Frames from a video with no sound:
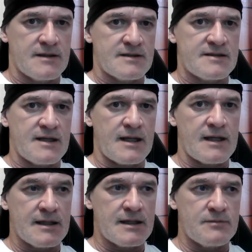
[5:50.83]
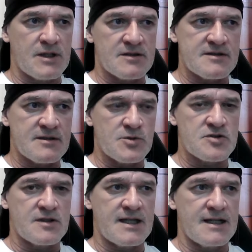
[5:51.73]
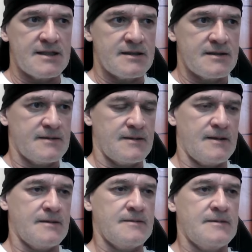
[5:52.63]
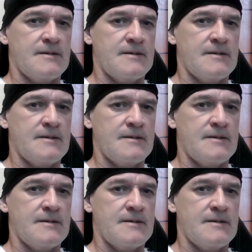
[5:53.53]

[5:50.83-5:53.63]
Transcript: serena, menos emocionada, né?